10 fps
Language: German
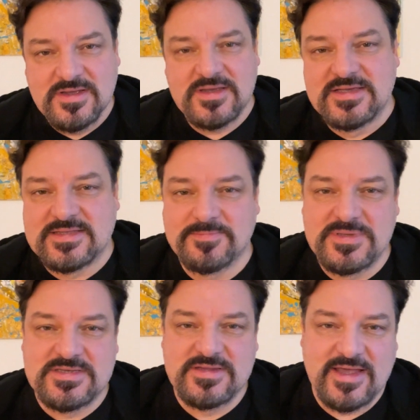ist ein
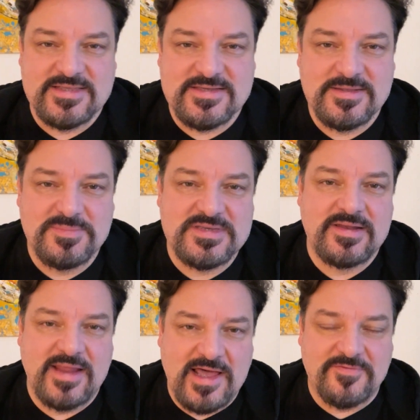bisschen ätzend, ein
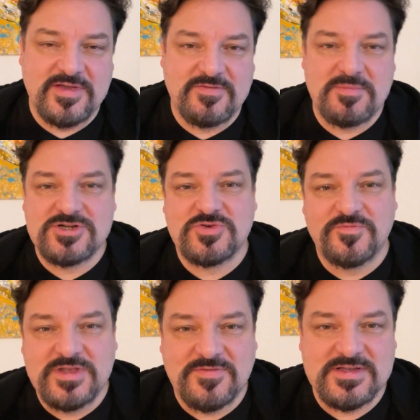bisschen nervig, wenn man schon
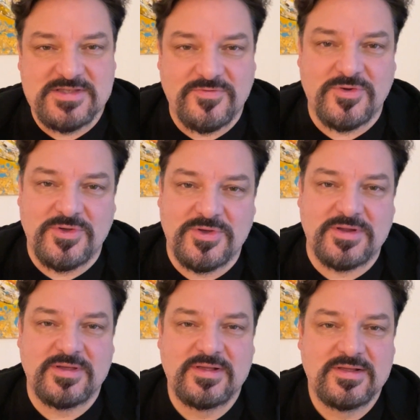wieder was davon hört.